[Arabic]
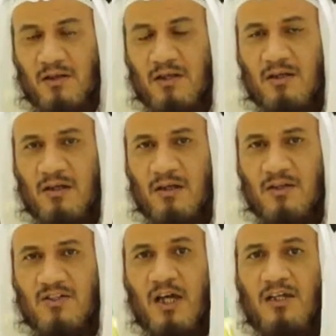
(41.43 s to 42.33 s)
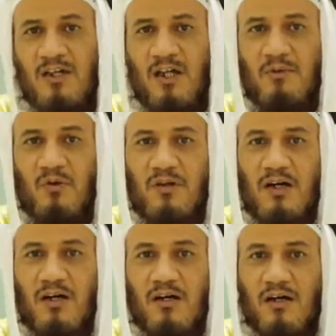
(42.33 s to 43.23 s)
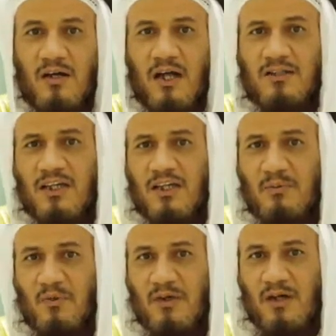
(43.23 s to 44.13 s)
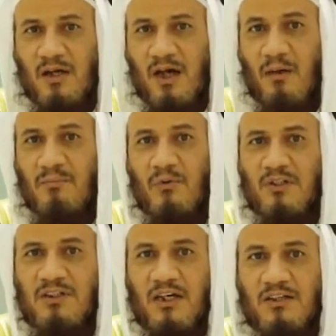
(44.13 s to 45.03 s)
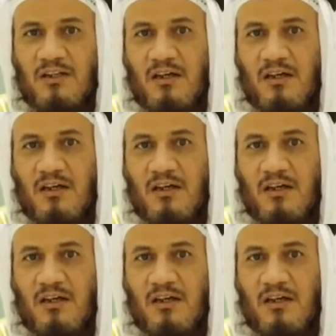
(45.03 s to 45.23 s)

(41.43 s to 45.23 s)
ذكرى زايد رحمه الله لا تغيب عمن وطئت